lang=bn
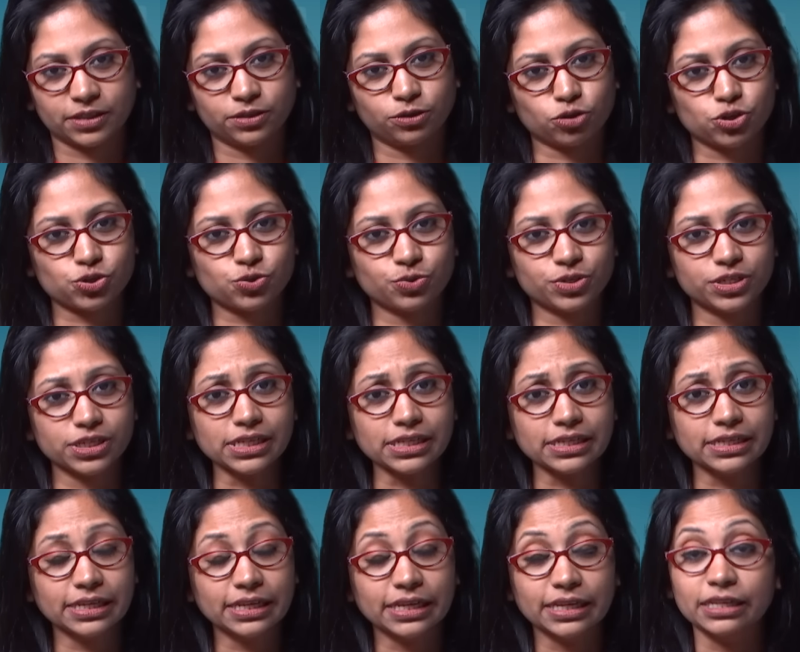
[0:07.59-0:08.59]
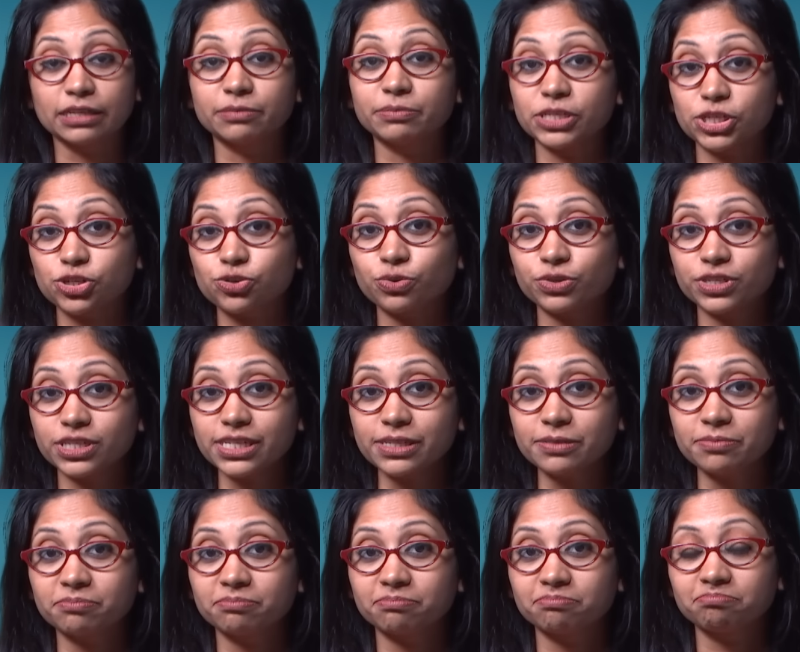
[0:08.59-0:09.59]
দশ কোটি বিশ কোটি
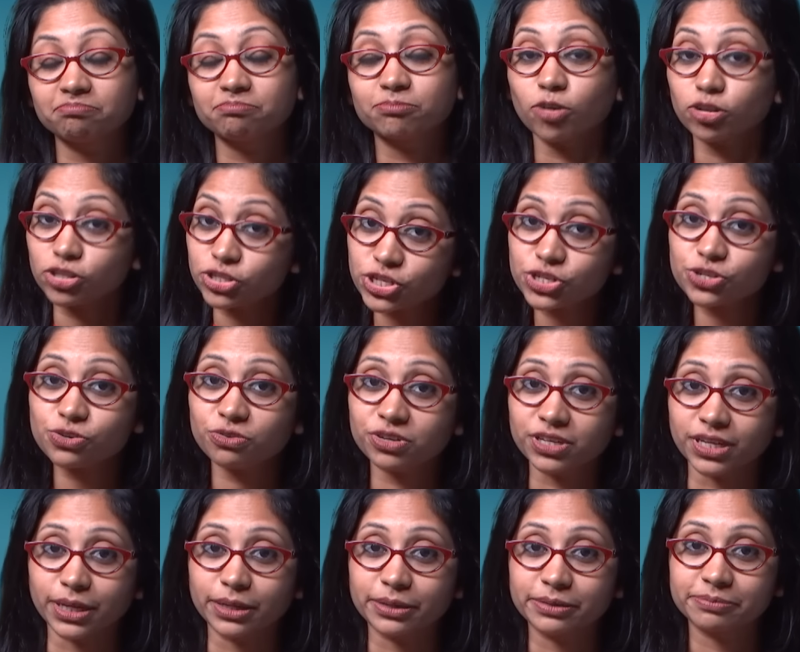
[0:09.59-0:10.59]
পঞ্চাশ কোটি